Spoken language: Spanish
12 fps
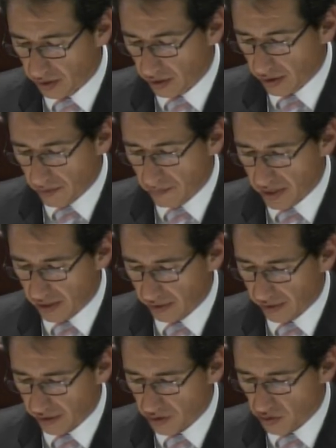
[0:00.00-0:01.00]

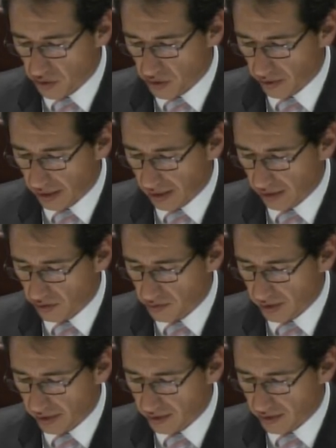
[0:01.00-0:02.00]
Mediante resolución CAL
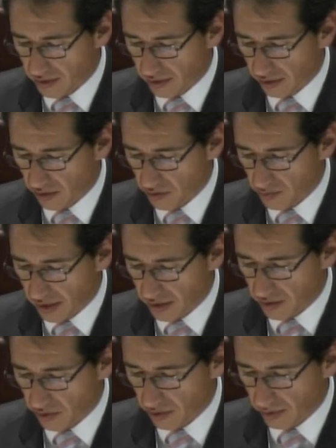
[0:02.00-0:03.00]

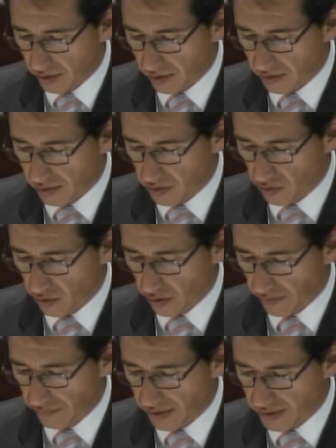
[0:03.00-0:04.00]
2017-2019-331
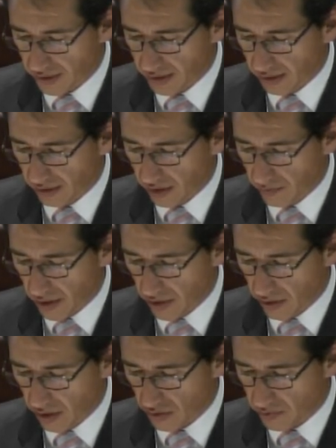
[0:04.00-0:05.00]
de fecha 7 de
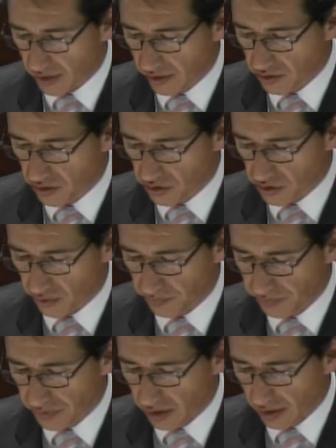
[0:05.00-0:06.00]
mayo de 2018,
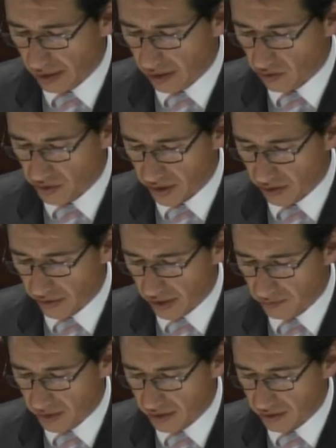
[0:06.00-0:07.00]
el Consejo de
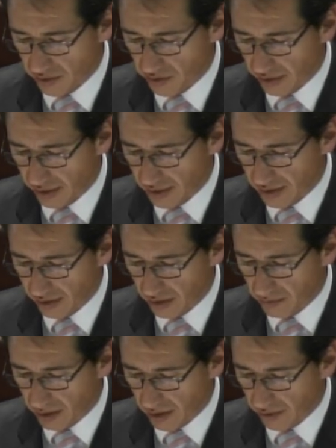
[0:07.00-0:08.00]
Administración
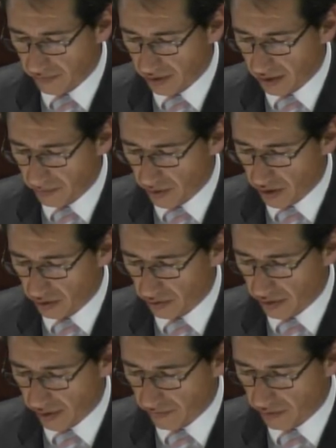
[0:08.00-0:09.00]
Legislativa califica el proyecto
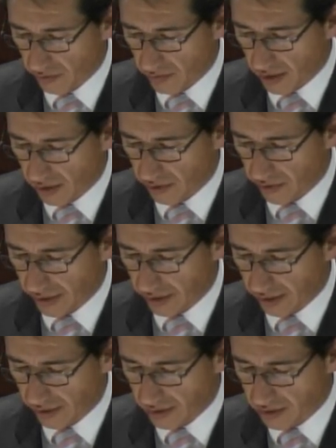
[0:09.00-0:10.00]
de reforma a la Ley
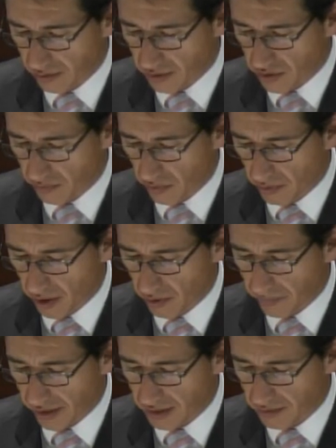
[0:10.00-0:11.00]
Orgánica de Servicio Público
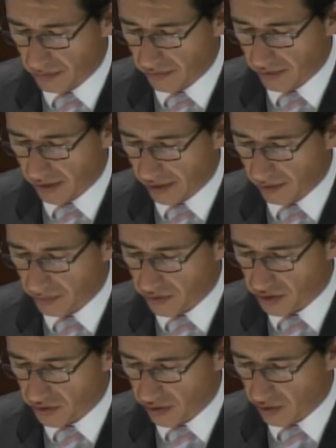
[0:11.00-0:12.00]
para simplificar el
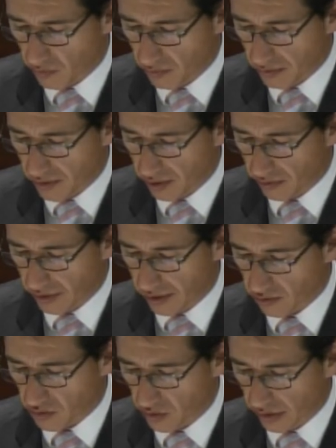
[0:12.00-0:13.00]
proceso de cumplimiento de la
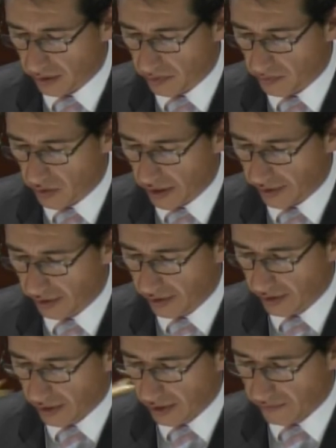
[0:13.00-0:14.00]
consulta popular
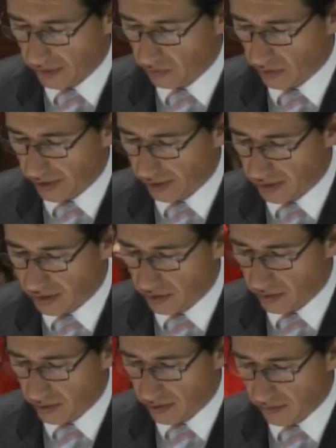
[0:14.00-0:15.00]
efectuada el
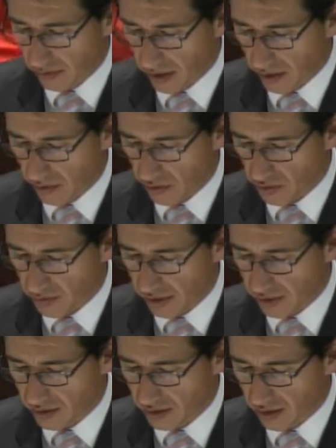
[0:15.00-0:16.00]
19 de febrero de
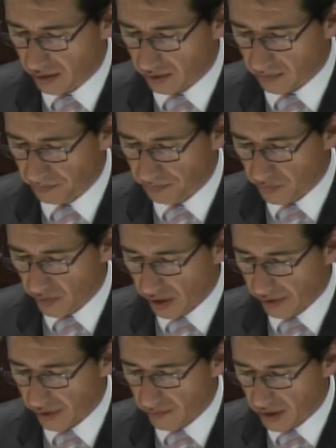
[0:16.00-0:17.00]
2017,
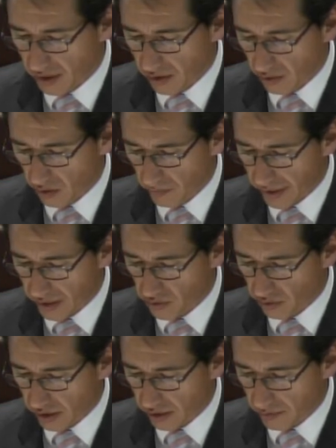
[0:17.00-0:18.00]
remitiéndolo para
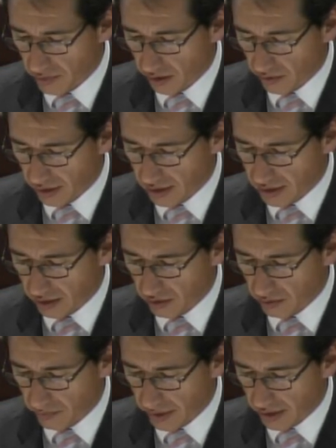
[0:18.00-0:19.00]
su tratamiento
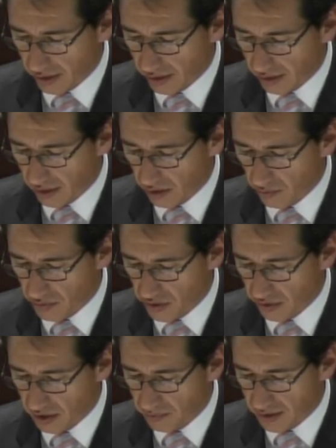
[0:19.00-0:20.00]
legislativo pertinente a la
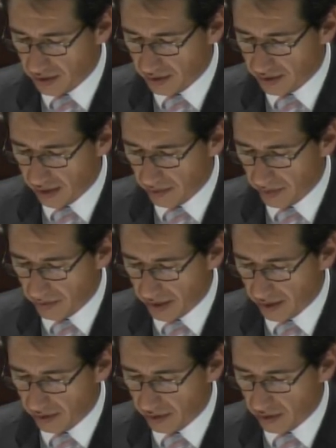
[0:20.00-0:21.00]
Comisión Especializada
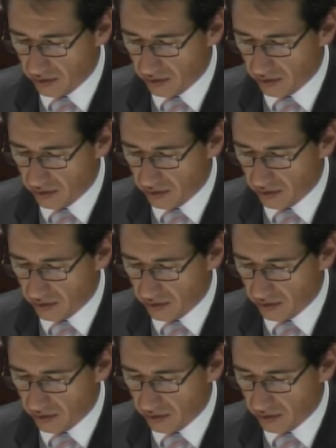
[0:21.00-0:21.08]
Permanente de los